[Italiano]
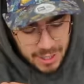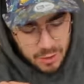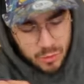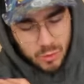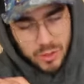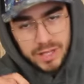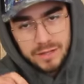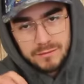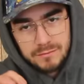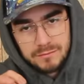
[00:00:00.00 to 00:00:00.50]
E
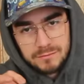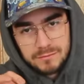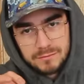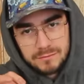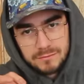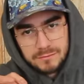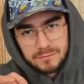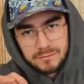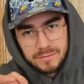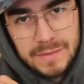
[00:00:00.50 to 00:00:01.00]
qui
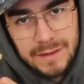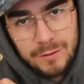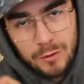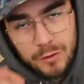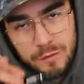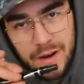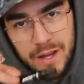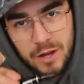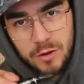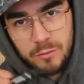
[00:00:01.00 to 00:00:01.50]

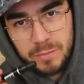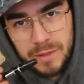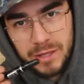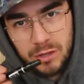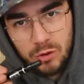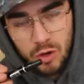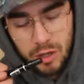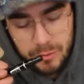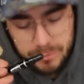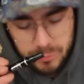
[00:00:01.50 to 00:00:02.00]
devo fare un piccolo